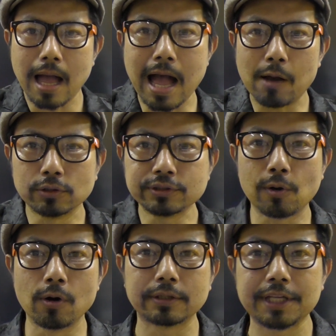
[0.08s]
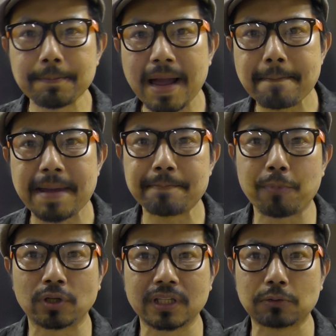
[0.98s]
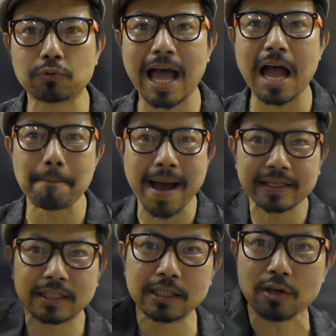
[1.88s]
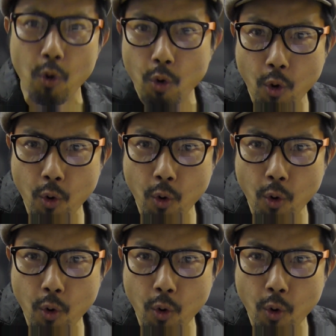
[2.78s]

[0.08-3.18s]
ค่าขนส่งที่ไม่เป็นปกติทุละมันคือลู